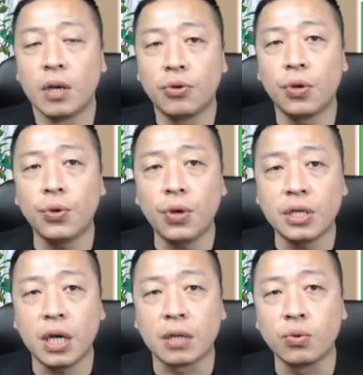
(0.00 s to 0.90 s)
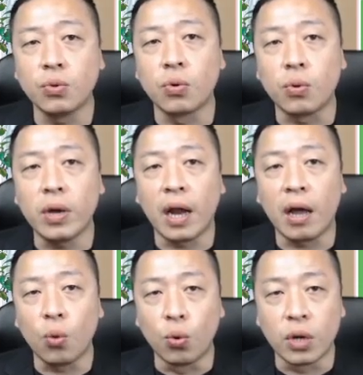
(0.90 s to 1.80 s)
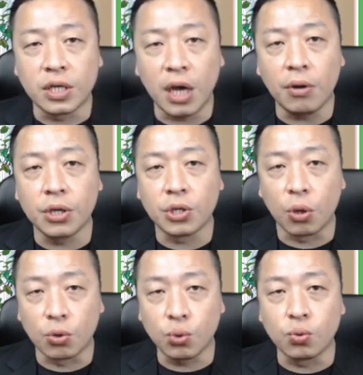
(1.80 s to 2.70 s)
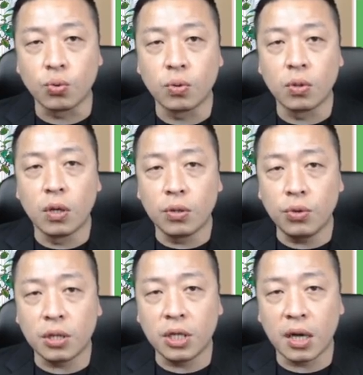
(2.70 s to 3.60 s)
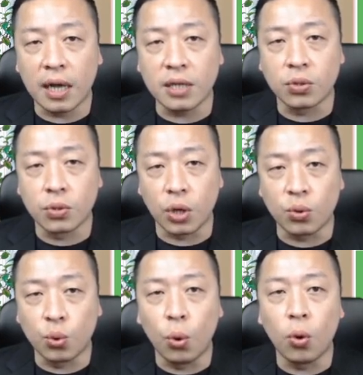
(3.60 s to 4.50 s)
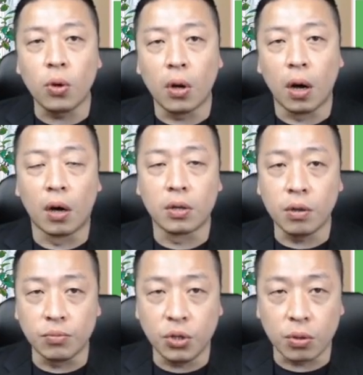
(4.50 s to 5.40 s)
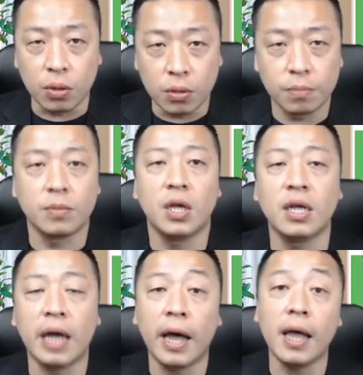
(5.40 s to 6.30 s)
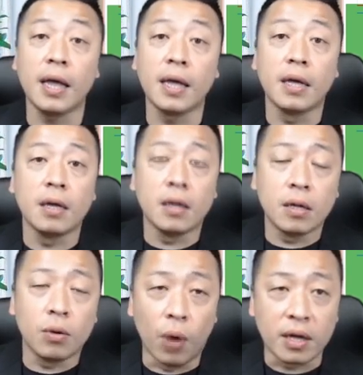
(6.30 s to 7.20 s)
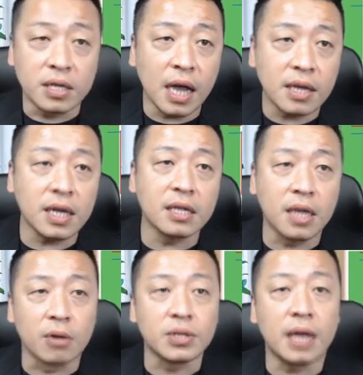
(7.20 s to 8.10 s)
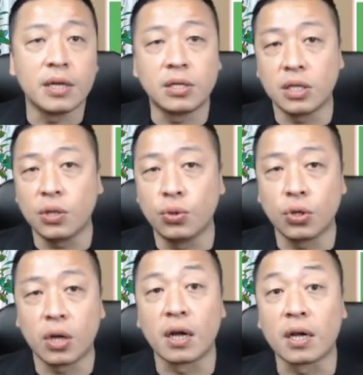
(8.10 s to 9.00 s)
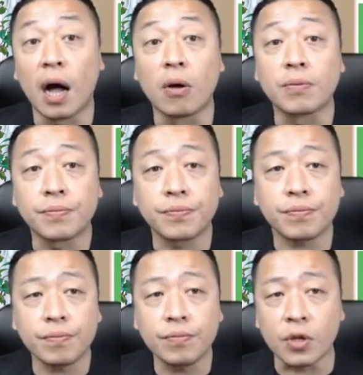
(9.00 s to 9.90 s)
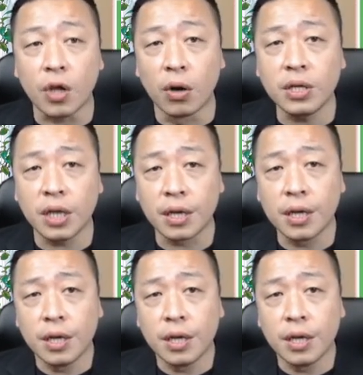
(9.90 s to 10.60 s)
因为月线如果未来五个交易日守住月线开始转多哦，那我们就应该往上再挑战的几率就更高。好，而且